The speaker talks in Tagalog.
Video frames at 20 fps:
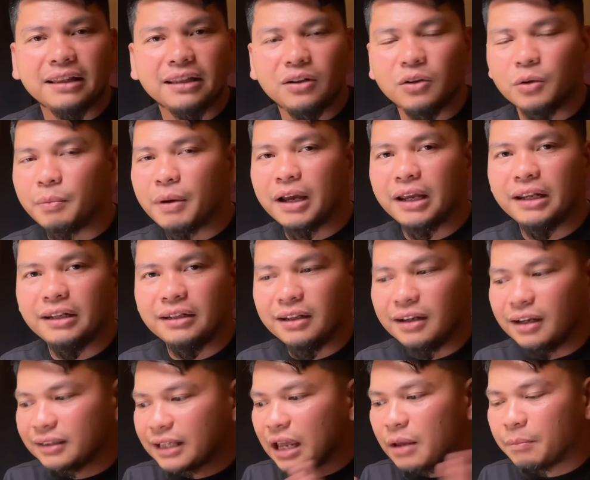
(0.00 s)
atin upang
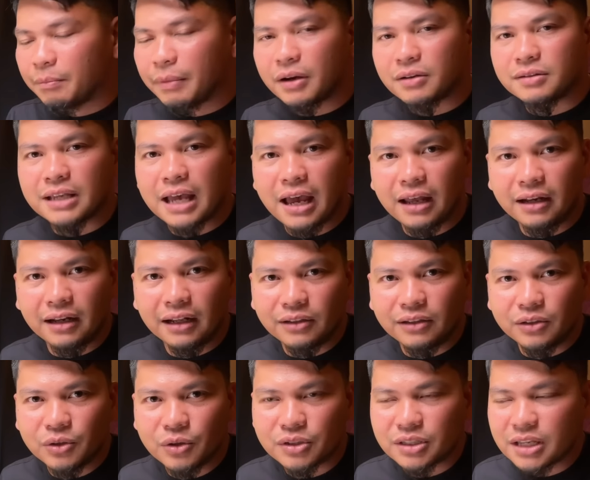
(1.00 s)
hindi na tayo parusahan
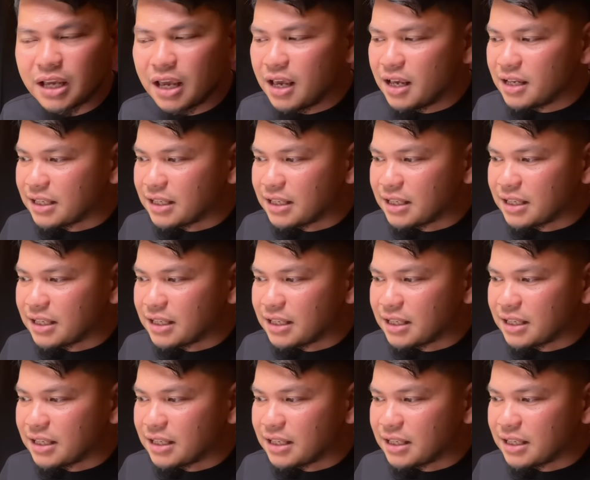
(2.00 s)
ng Diyos